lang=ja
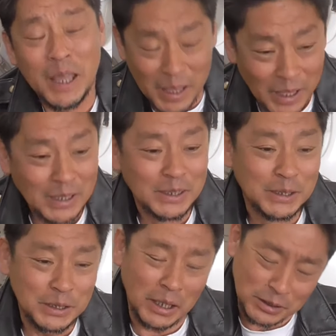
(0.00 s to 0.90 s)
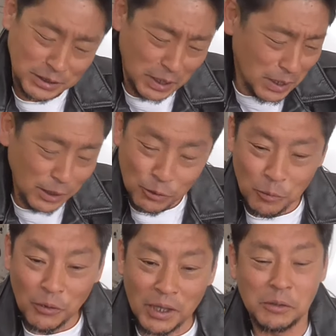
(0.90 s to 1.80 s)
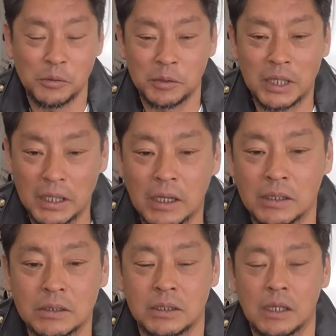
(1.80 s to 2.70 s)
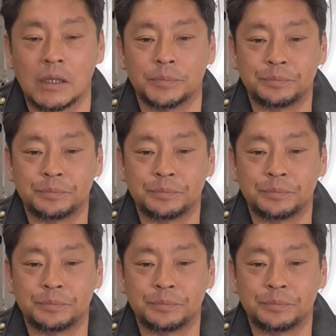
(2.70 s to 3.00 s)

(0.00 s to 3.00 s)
ねいやしてないと思うけどみたいな感じで。